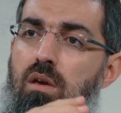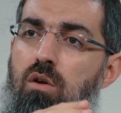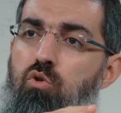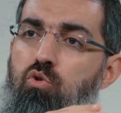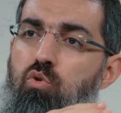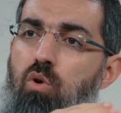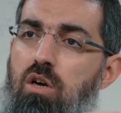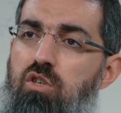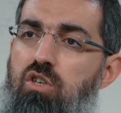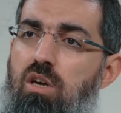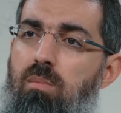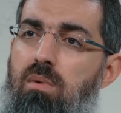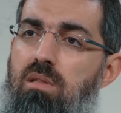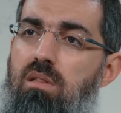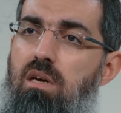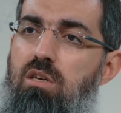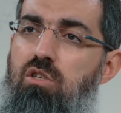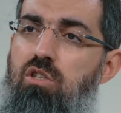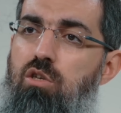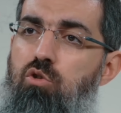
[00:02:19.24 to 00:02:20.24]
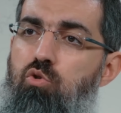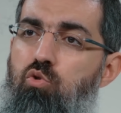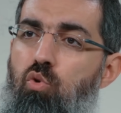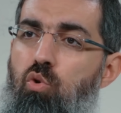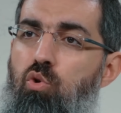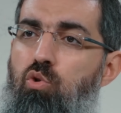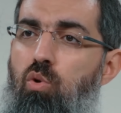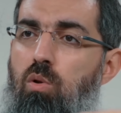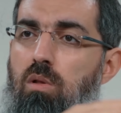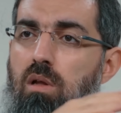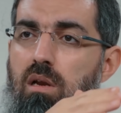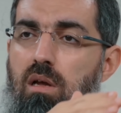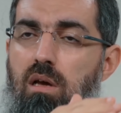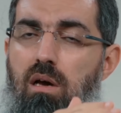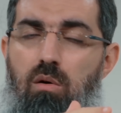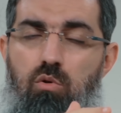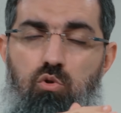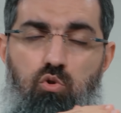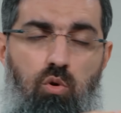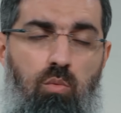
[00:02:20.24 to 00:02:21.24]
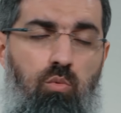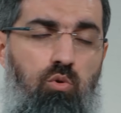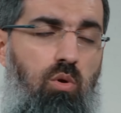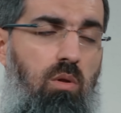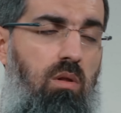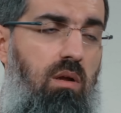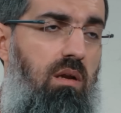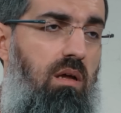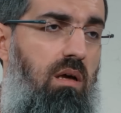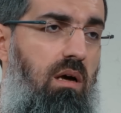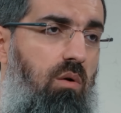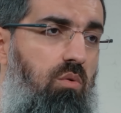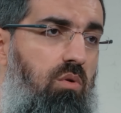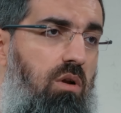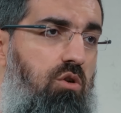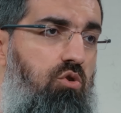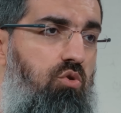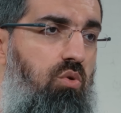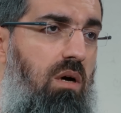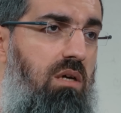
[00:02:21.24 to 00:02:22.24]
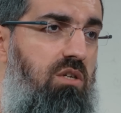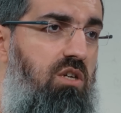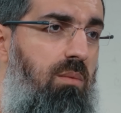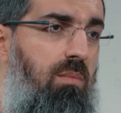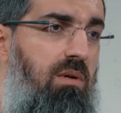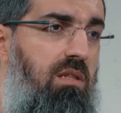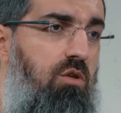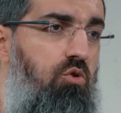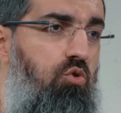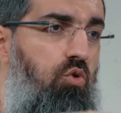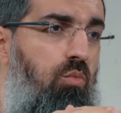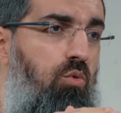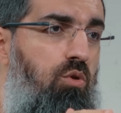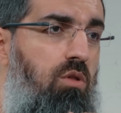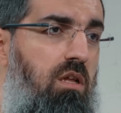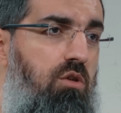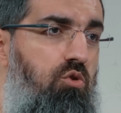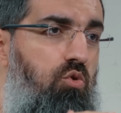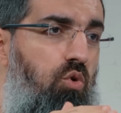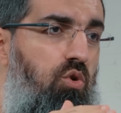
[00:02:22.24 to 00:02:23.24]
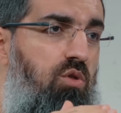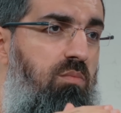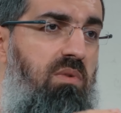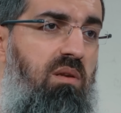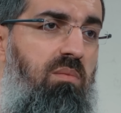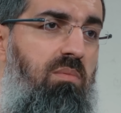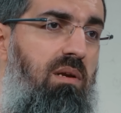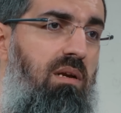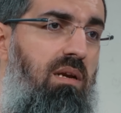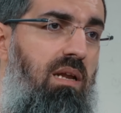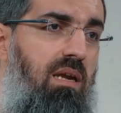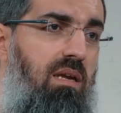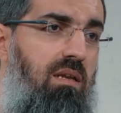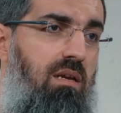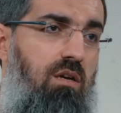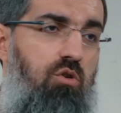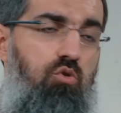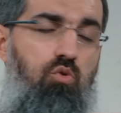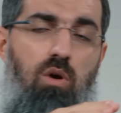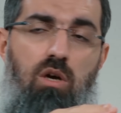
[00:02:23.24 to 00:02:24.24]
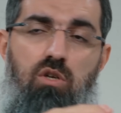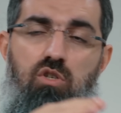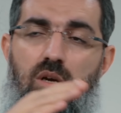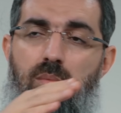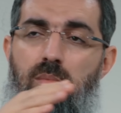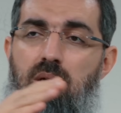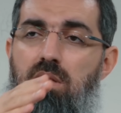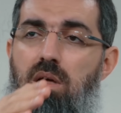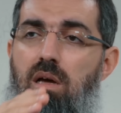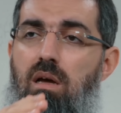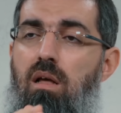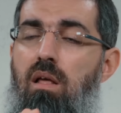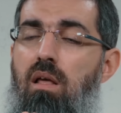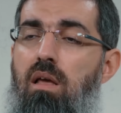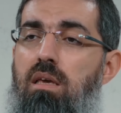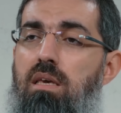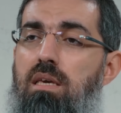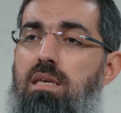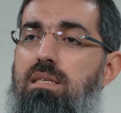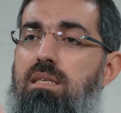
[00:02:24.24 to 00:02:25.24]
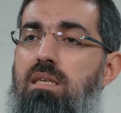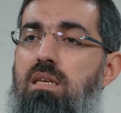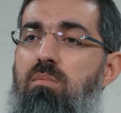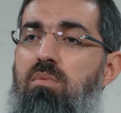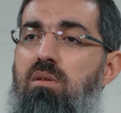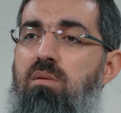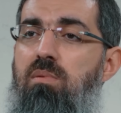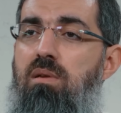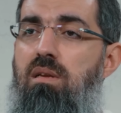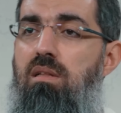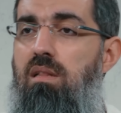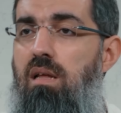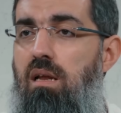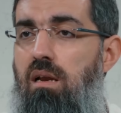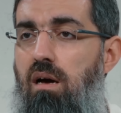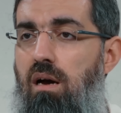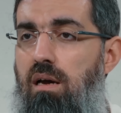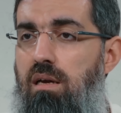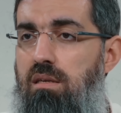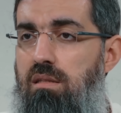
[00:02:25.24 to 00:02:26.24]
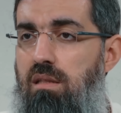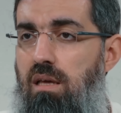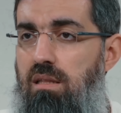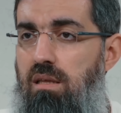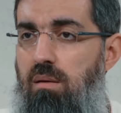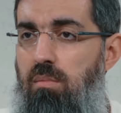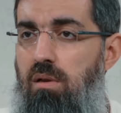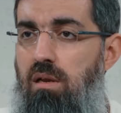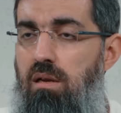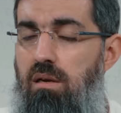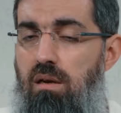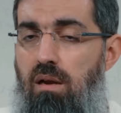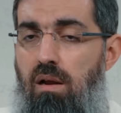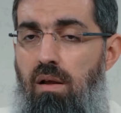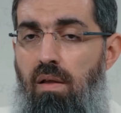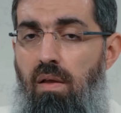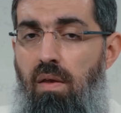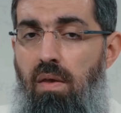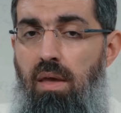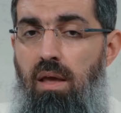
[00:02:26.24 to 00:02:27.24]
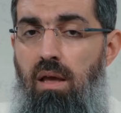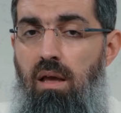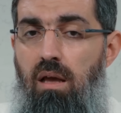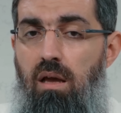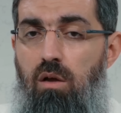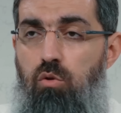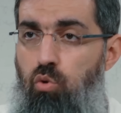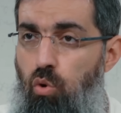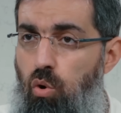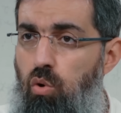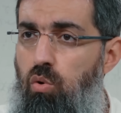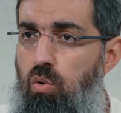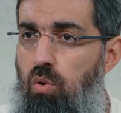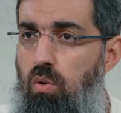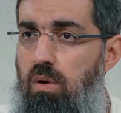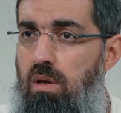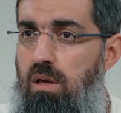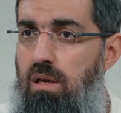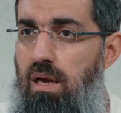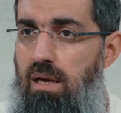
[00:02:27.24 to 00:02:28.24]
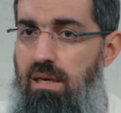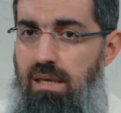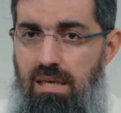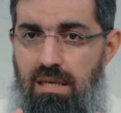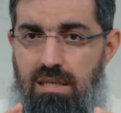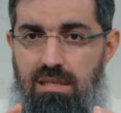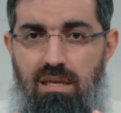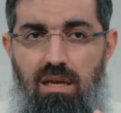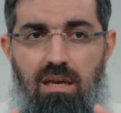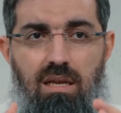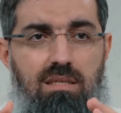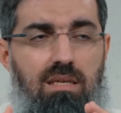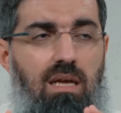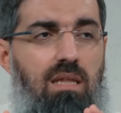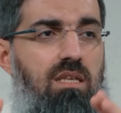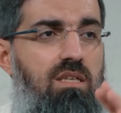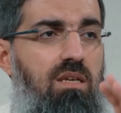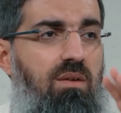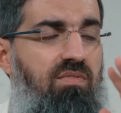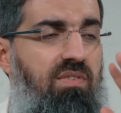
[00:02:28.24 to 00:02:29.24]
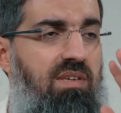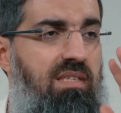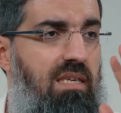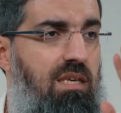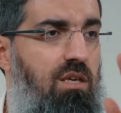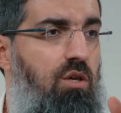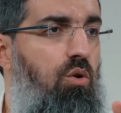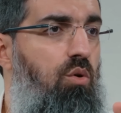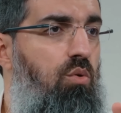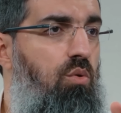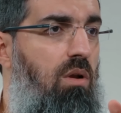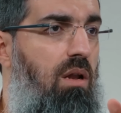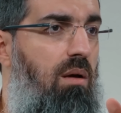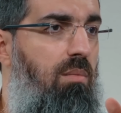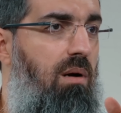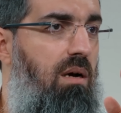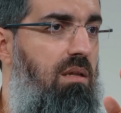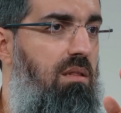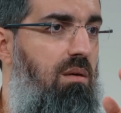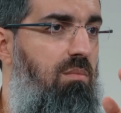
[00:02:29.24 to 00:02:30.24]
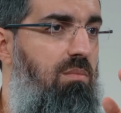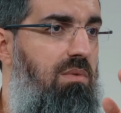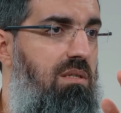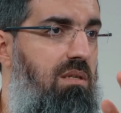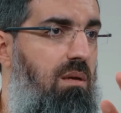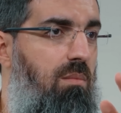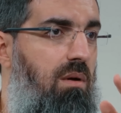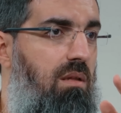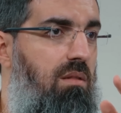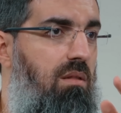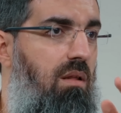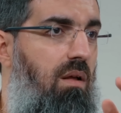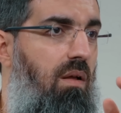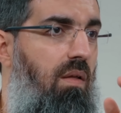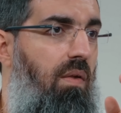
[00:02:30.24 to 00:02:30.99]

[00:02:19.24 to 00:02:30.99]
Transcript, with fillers: Şu aşamada işte soyut olanı, somut olanı kavrar. Şu aşamada somutla soyut birbirine girer. Şu aşamada ikisini birbirinden ayırt edebilir. E doğru. Yani insana sadece fiziki yönüyle baktığımız zaman,